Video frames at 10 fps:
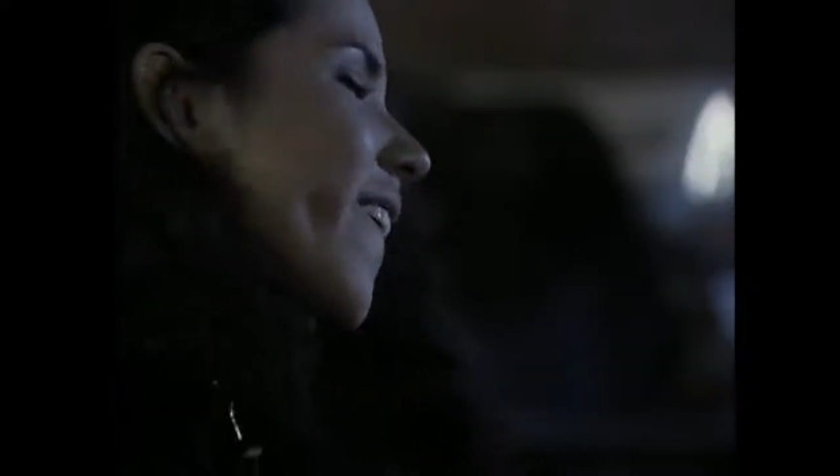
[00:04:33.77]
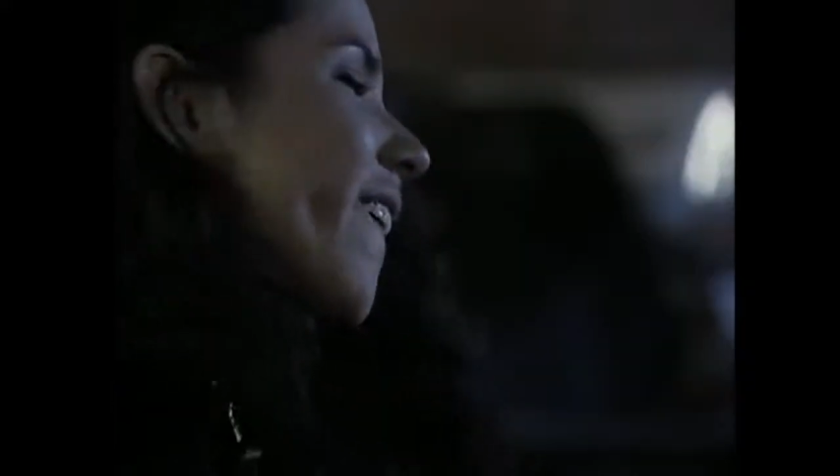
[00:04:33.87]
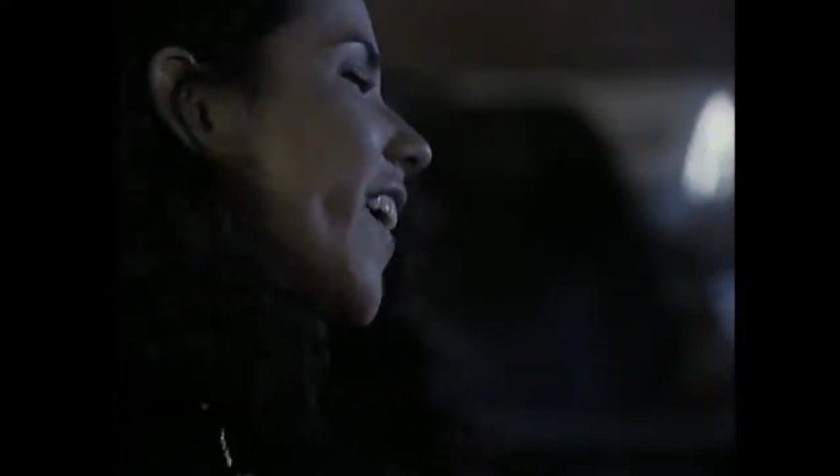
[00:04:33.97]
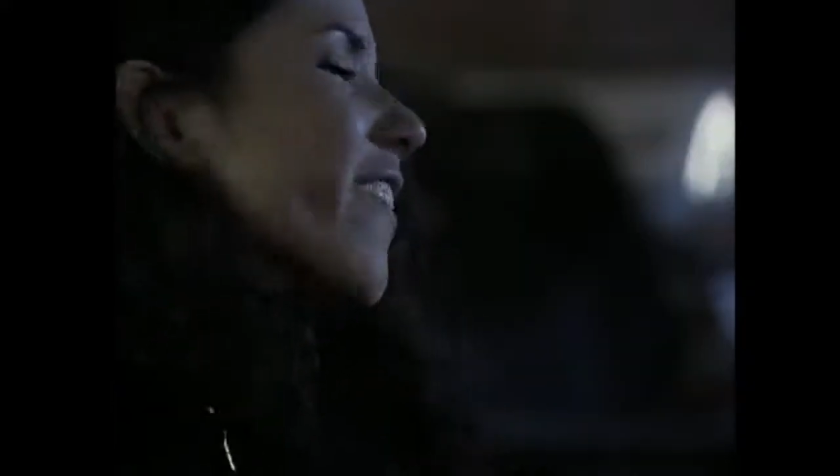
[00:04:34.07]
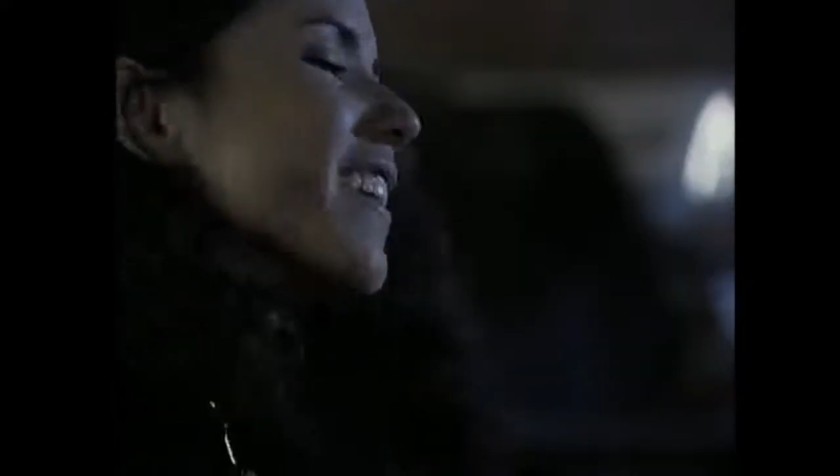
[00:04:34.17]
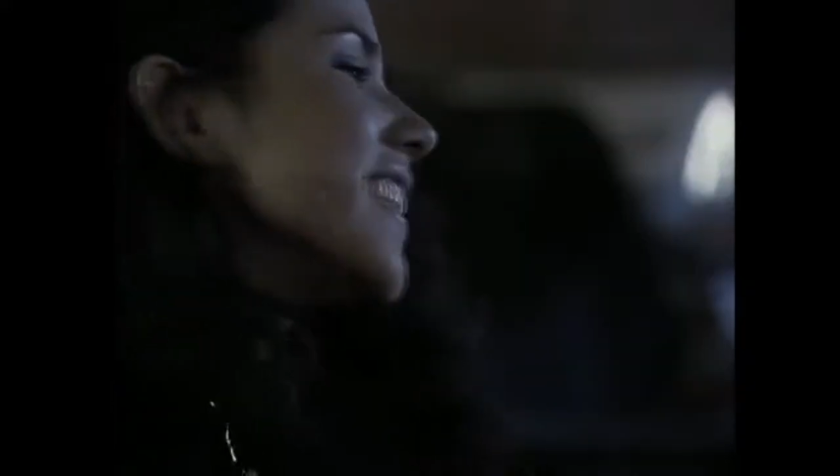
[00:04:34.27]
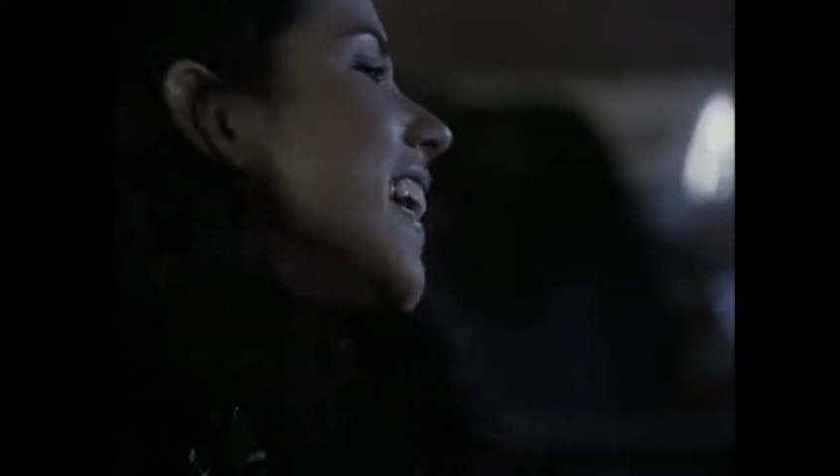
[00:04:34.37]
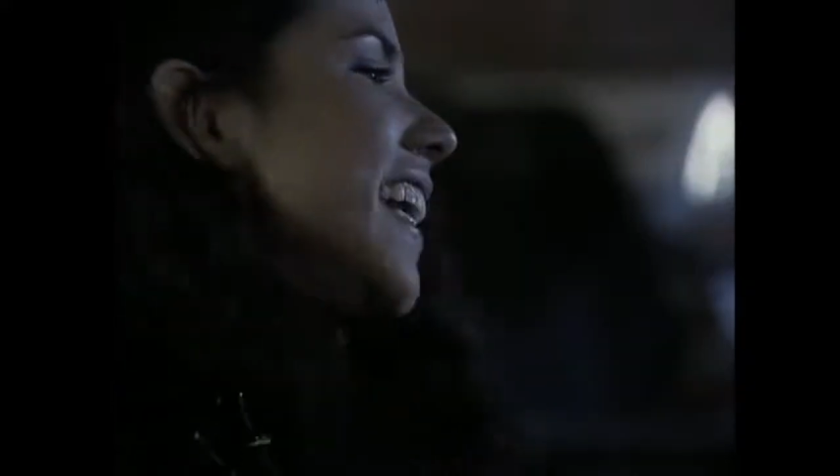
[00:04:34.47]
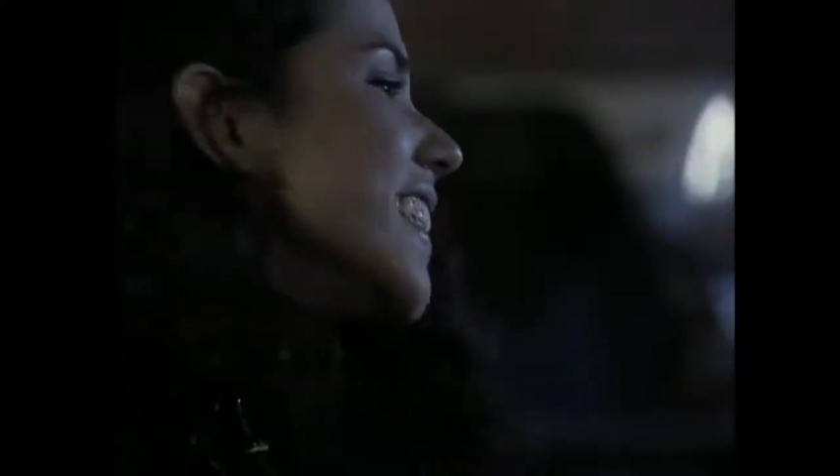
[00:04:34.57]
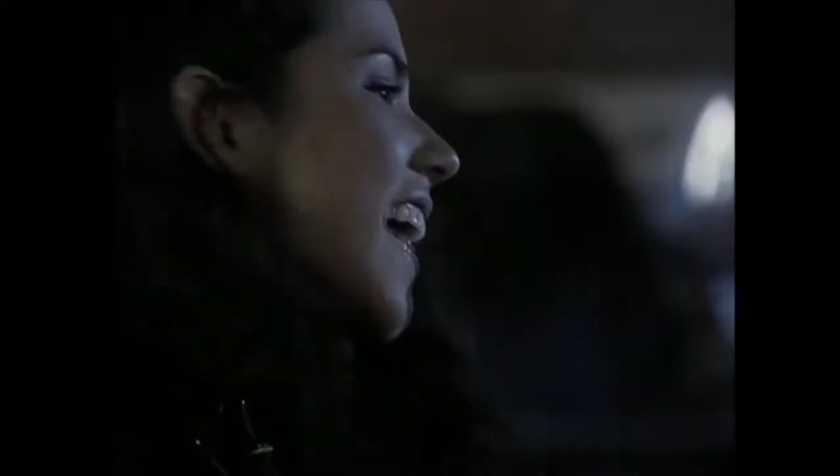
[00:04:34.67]
o bueno,
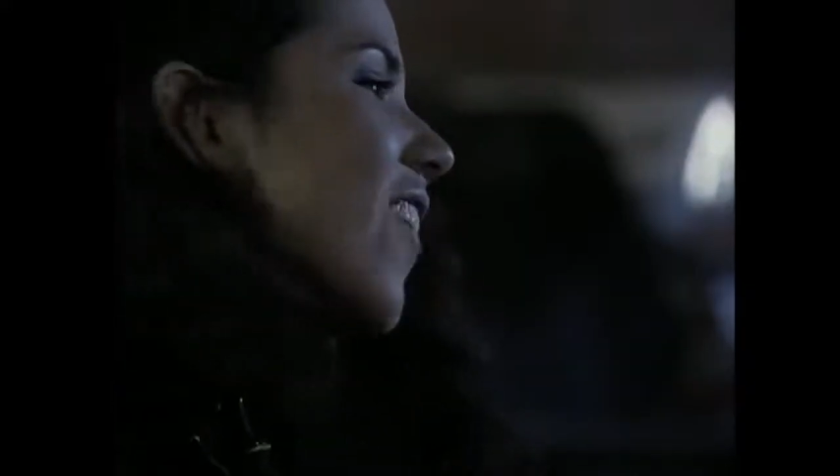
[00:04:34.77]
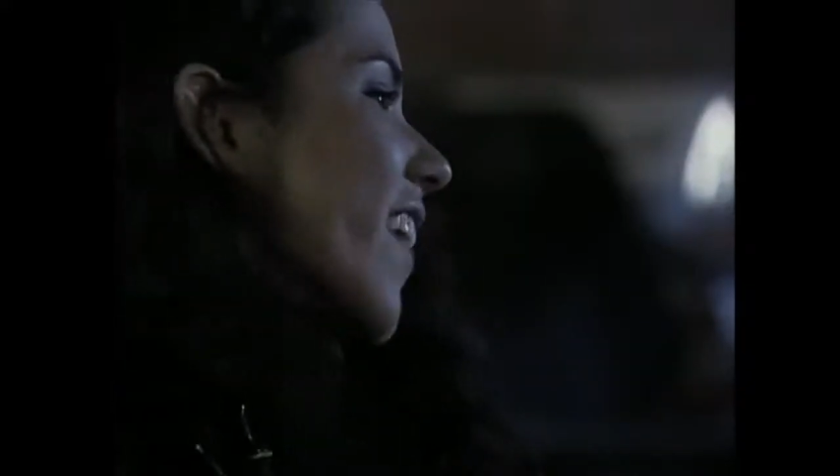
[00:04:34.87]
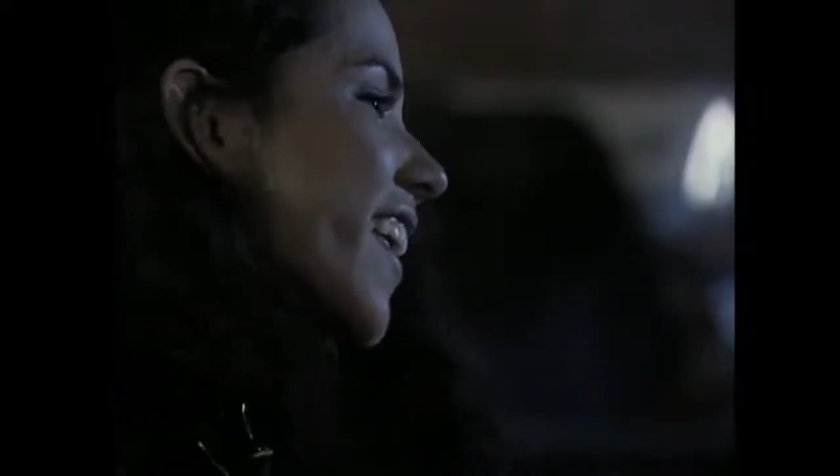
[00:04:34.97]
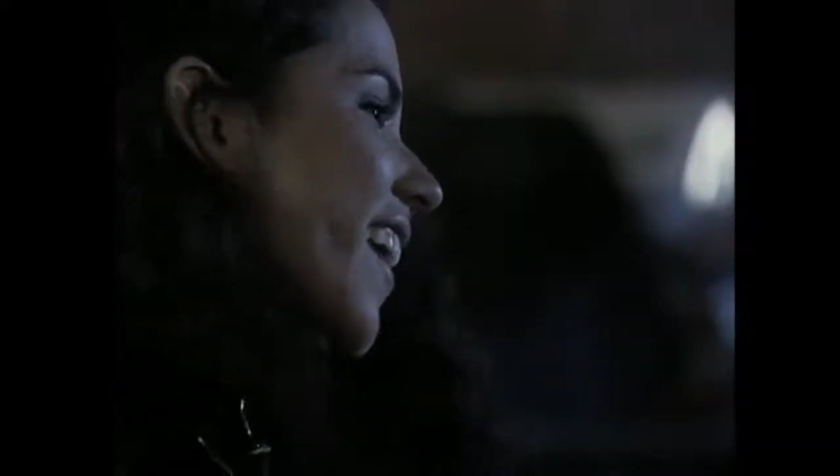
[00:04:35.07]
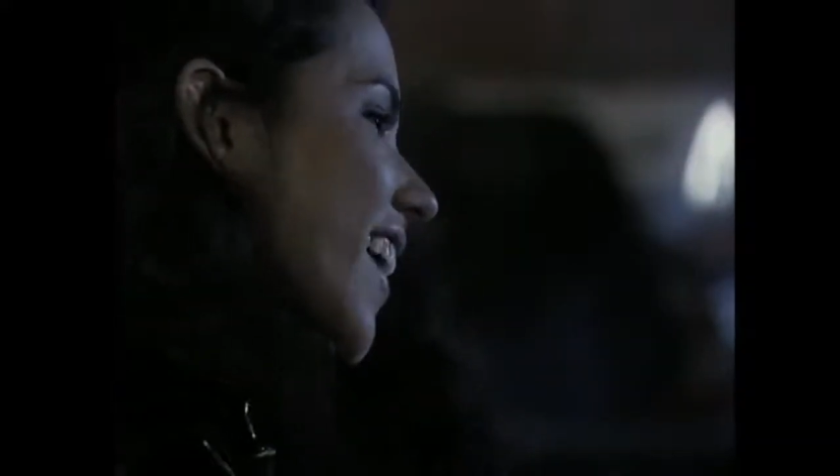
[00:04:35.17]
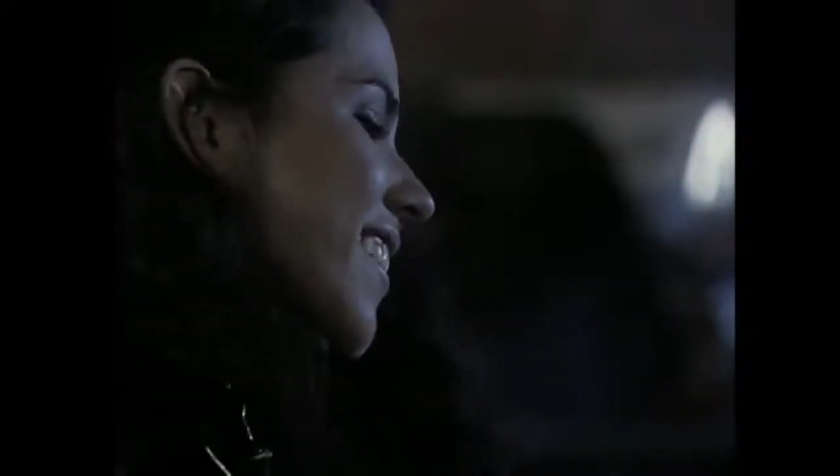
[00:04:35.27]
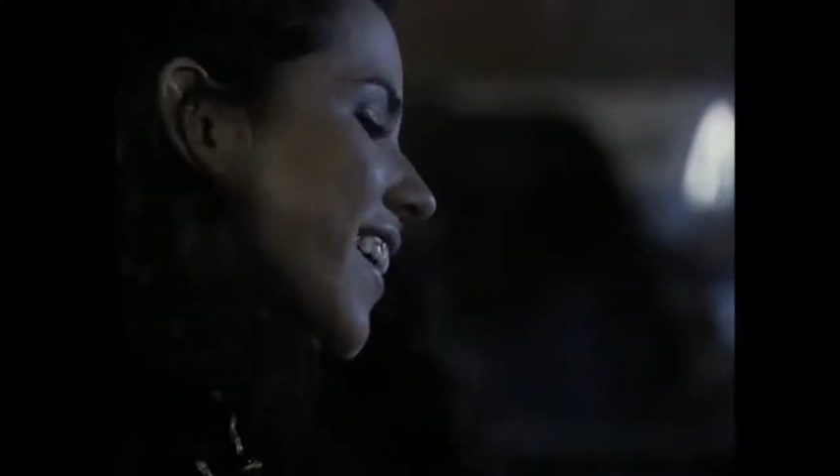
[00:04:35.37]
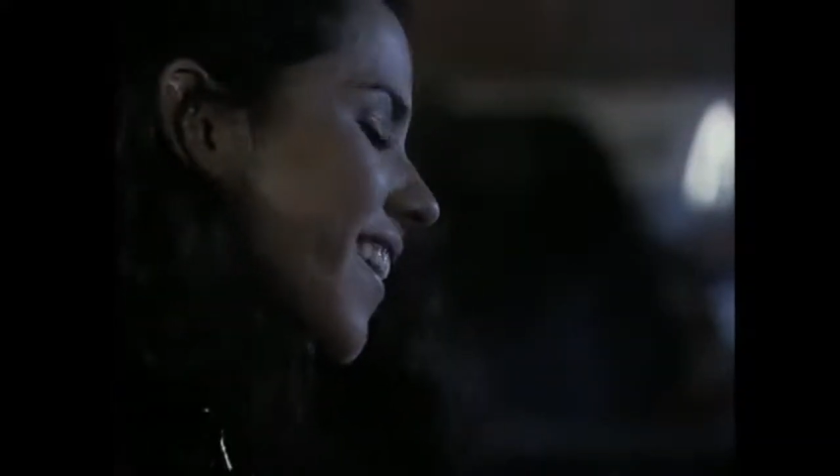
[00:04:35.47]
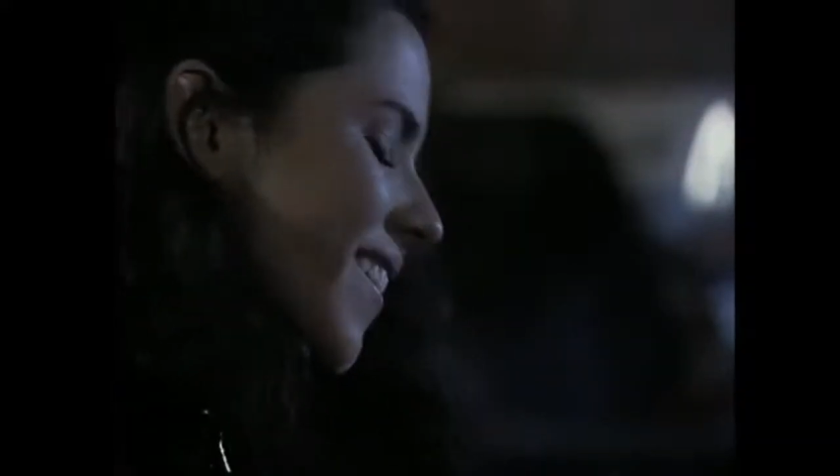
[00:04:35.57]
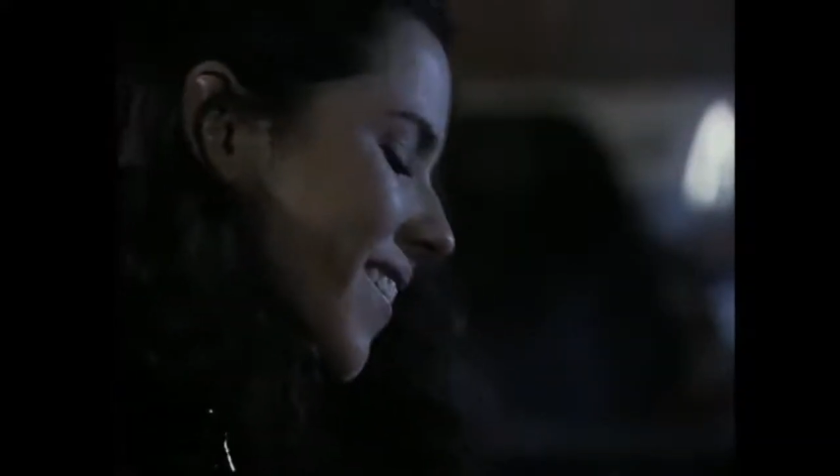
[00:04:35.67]
estilista, lo que quiera hacer.